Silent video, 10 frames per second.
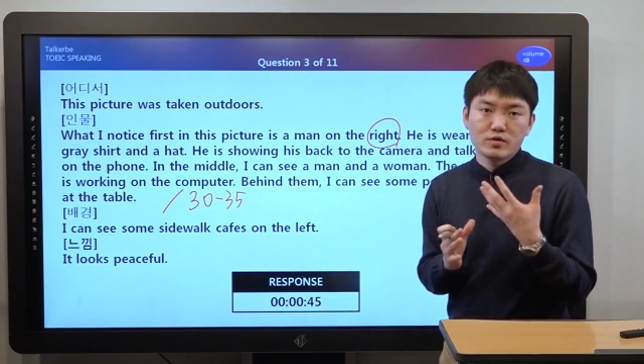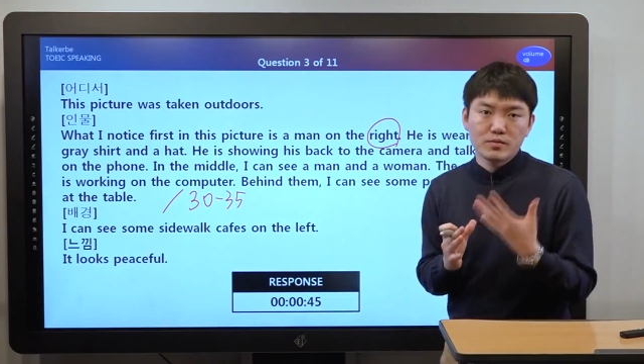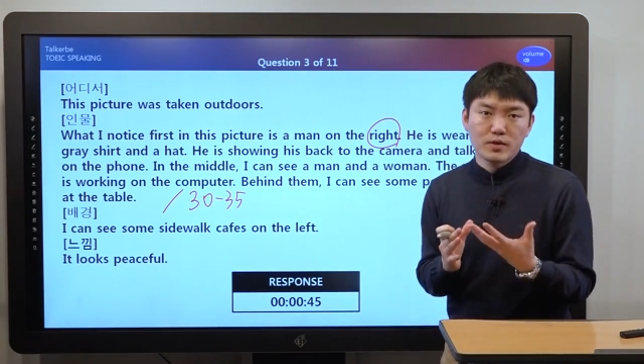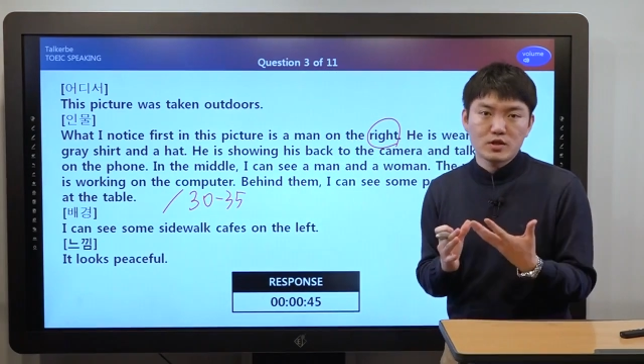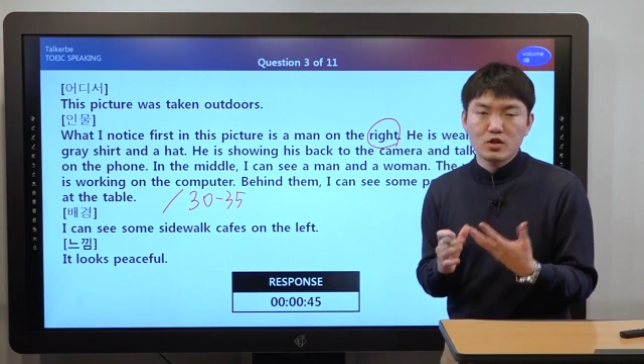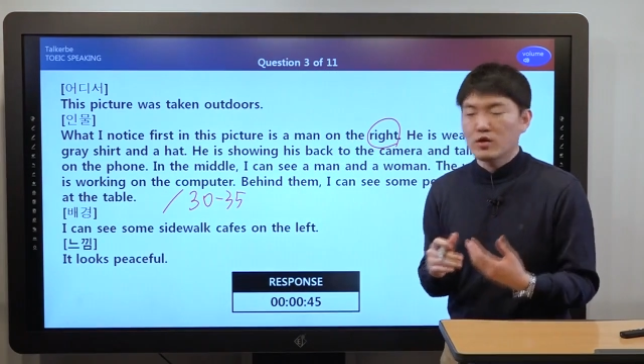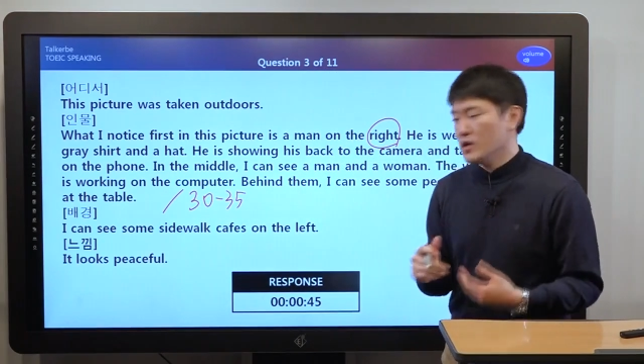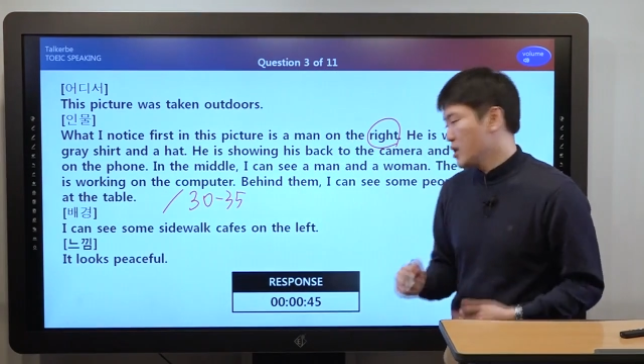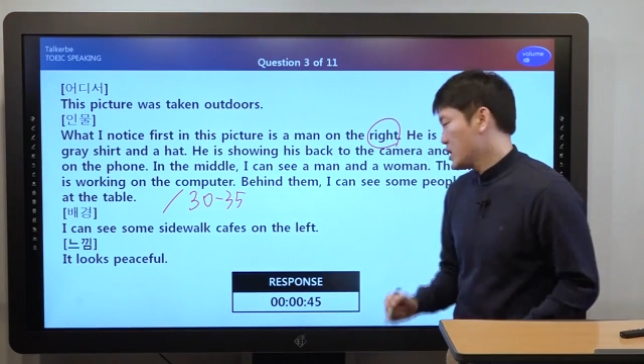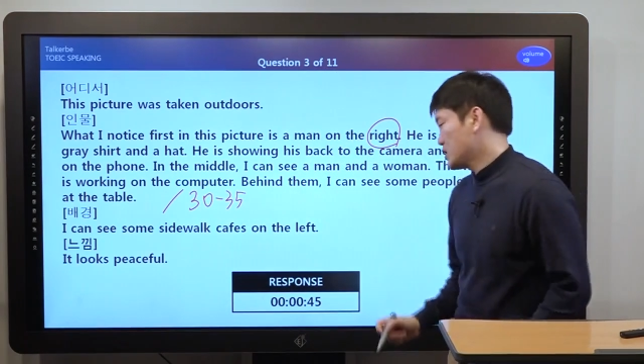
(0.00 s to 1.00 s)

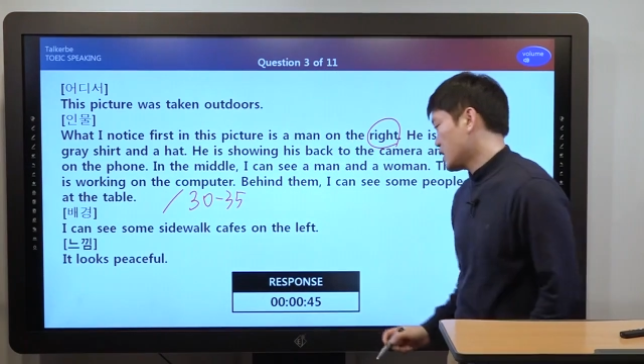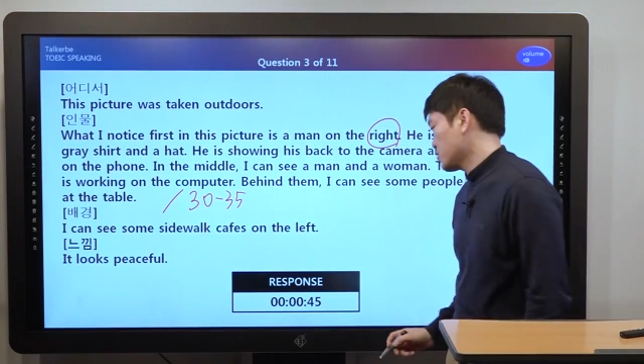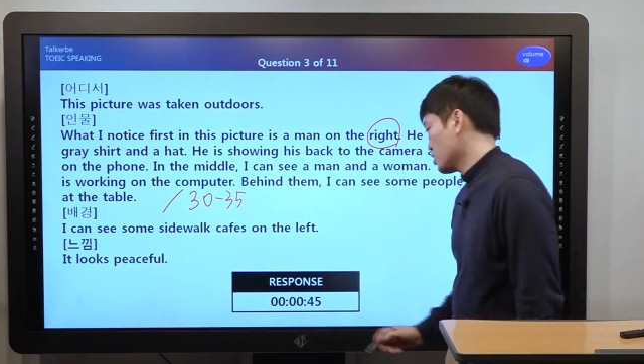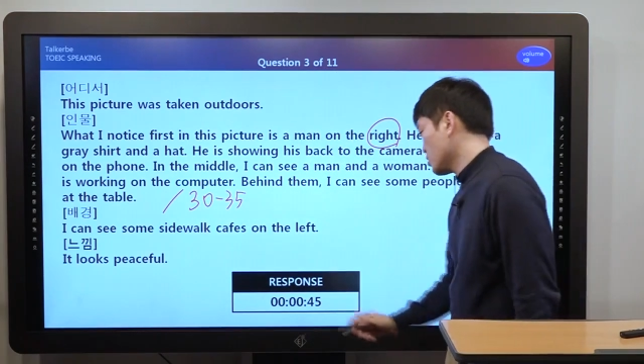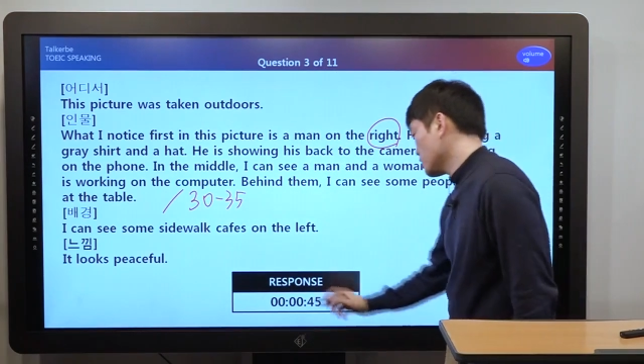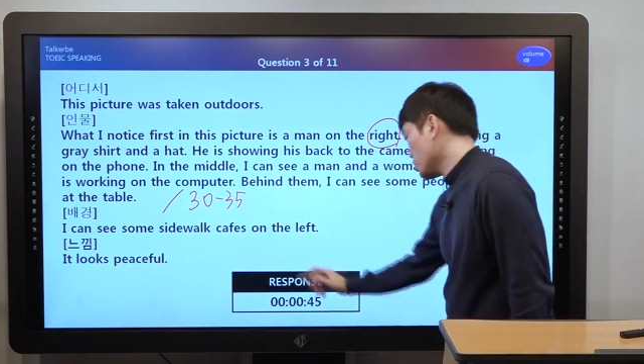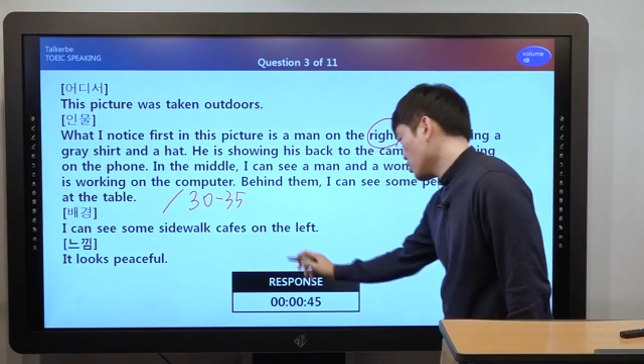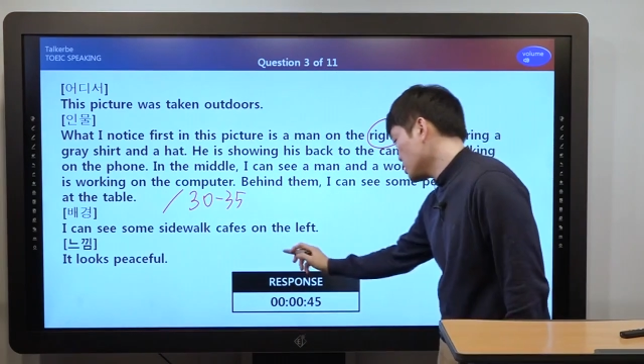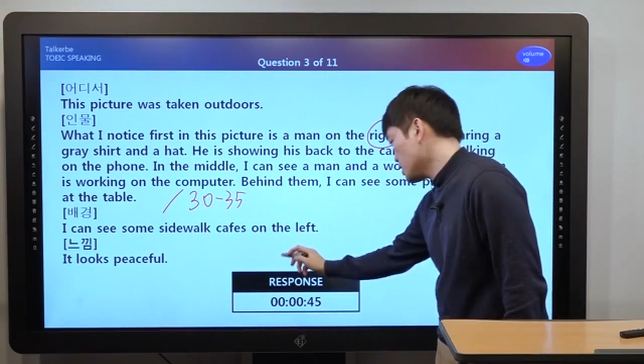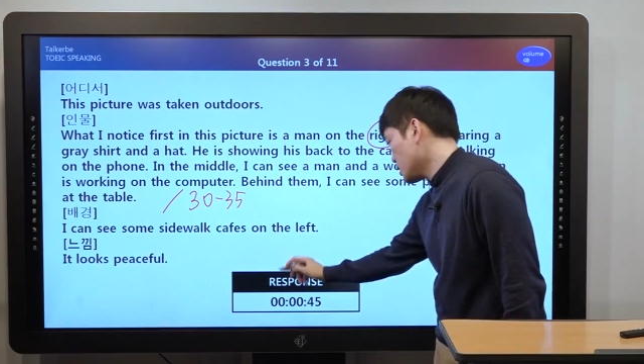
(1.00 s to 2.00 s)
연습했죠? 자, 그럼 여러분
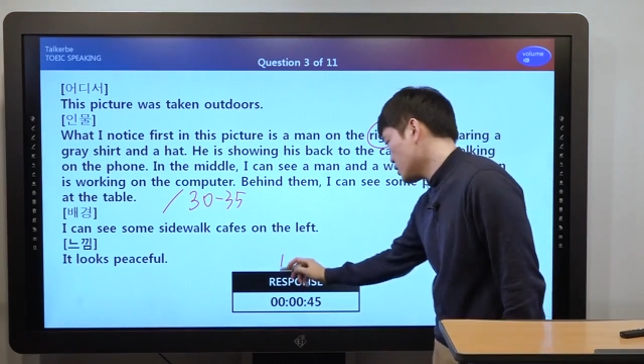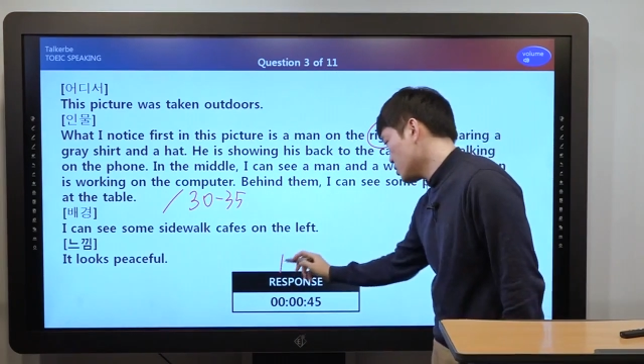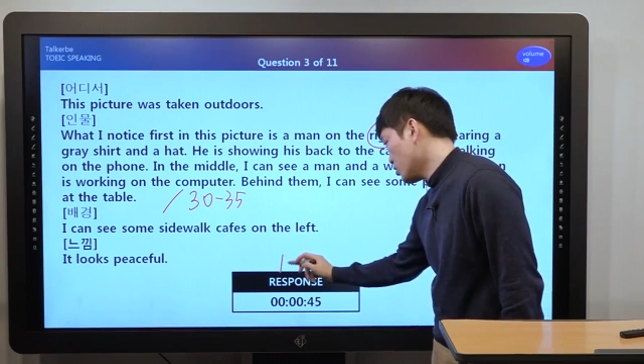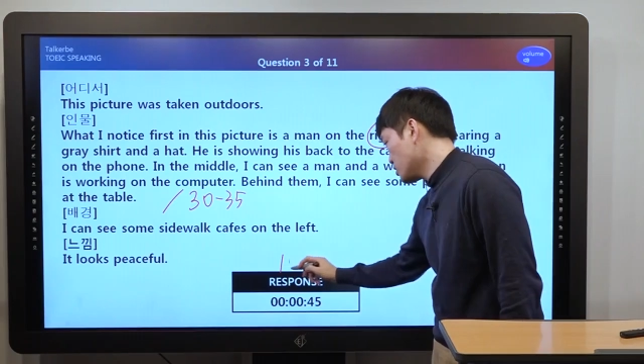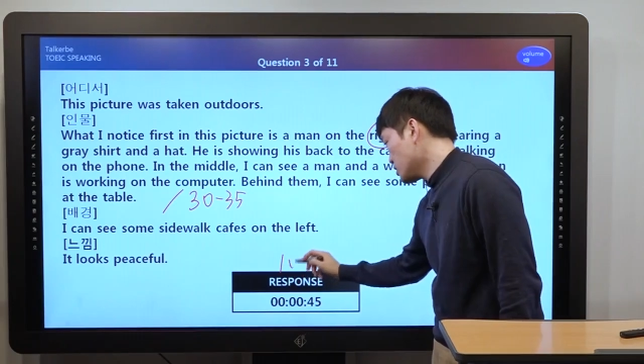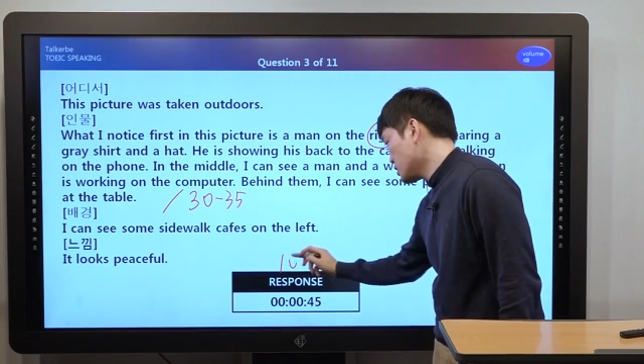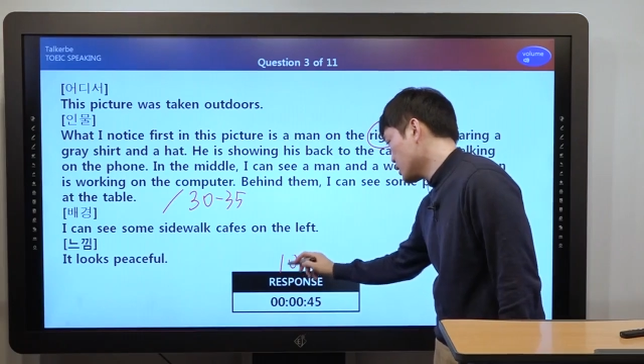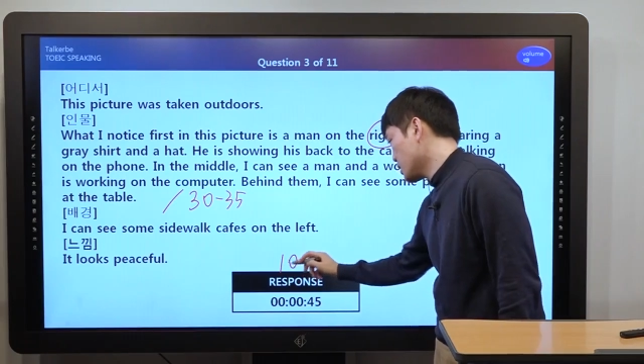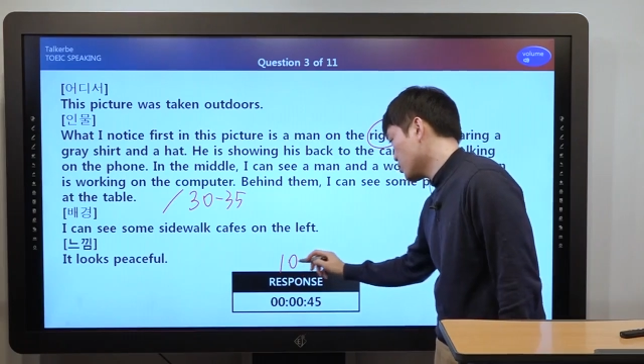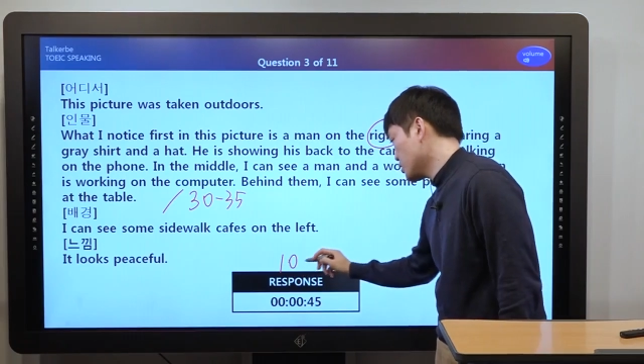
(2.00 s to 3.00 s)
떨어지는 떨어지는
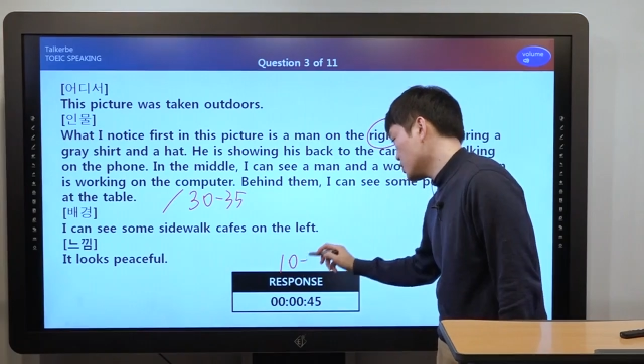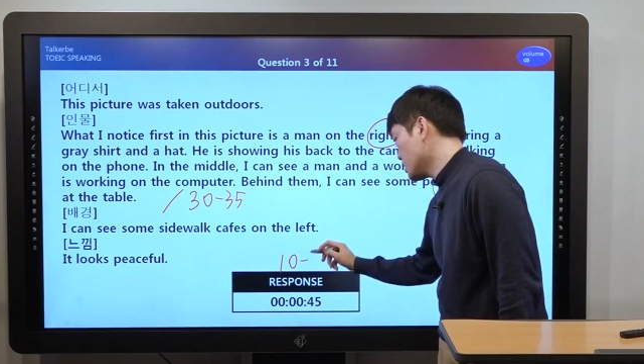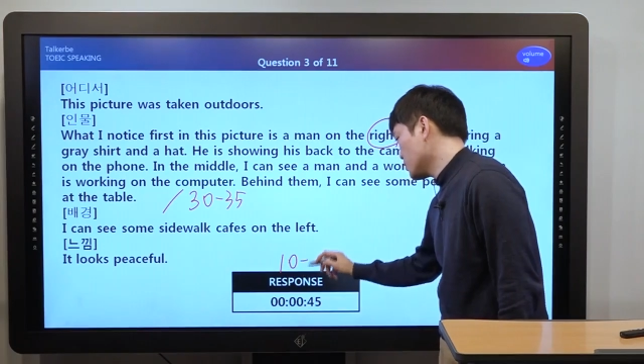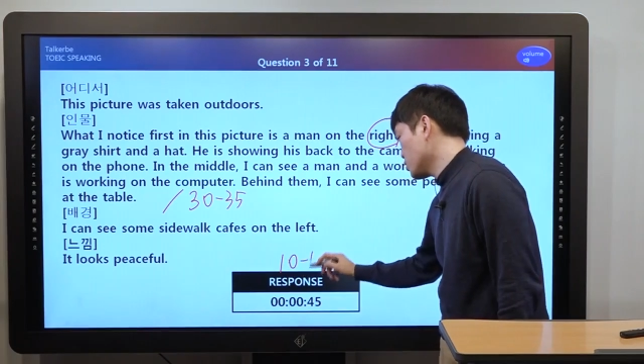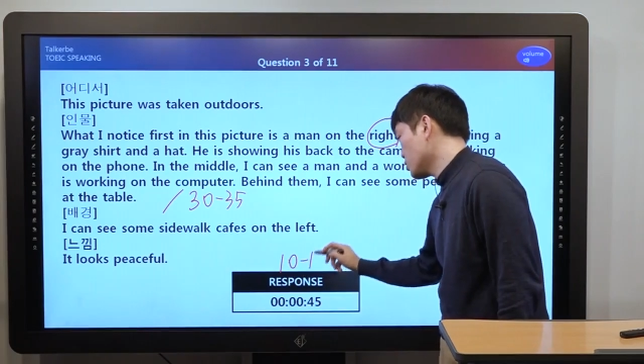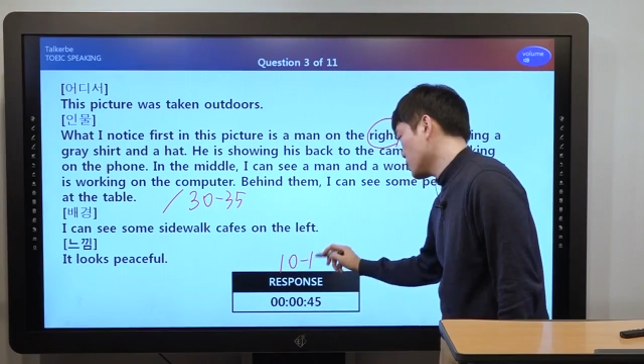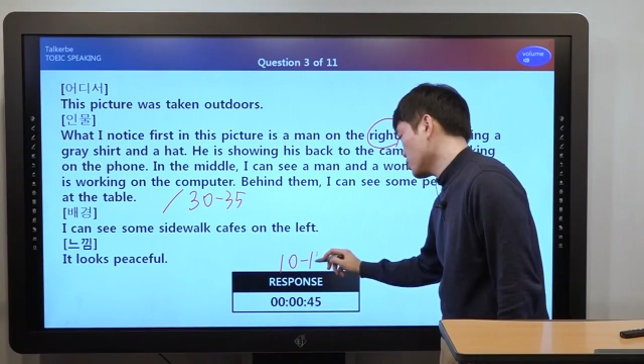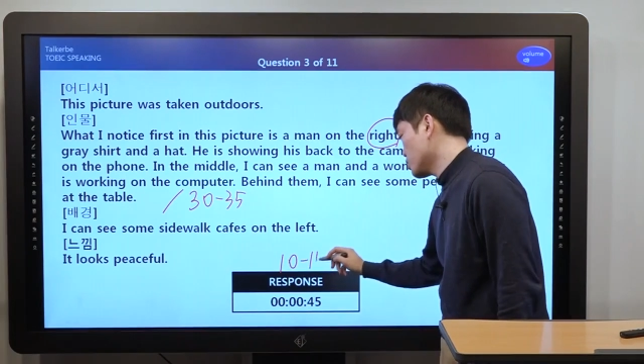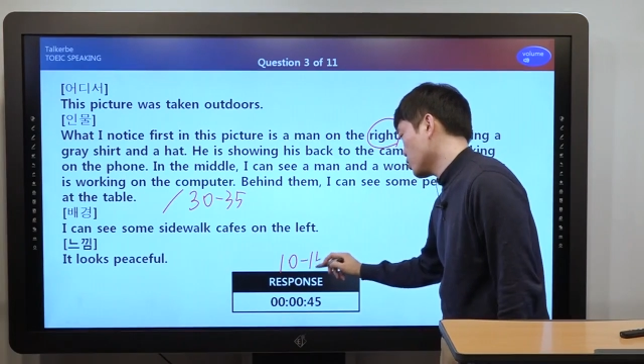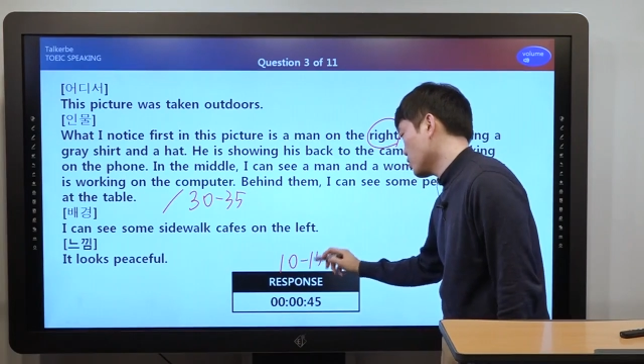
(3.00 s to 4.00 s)
시계로는 10초,
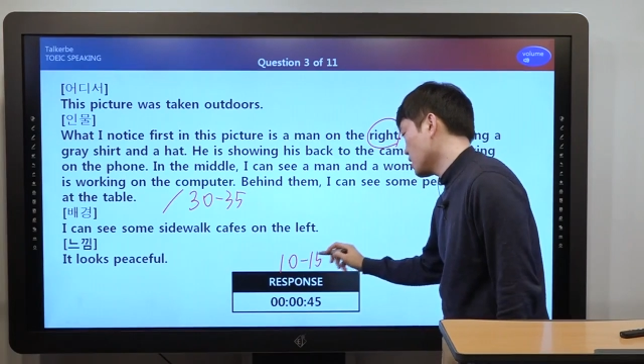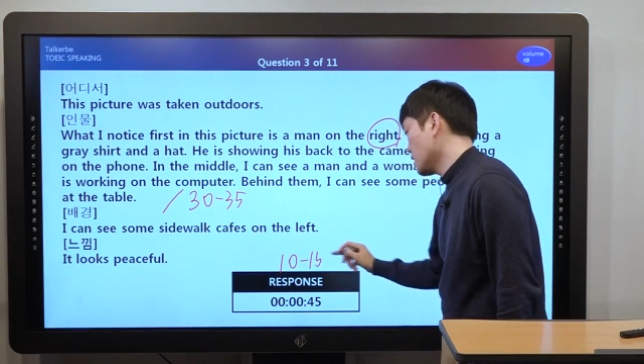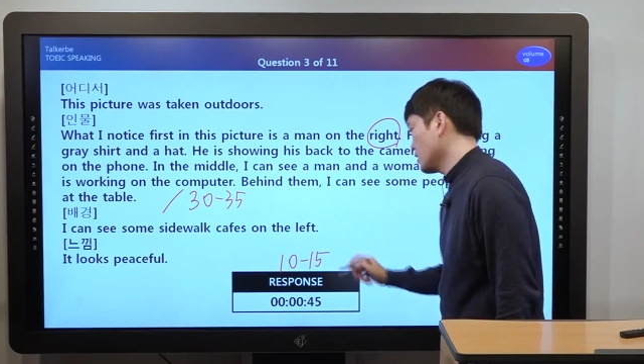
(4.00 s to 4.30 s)
15초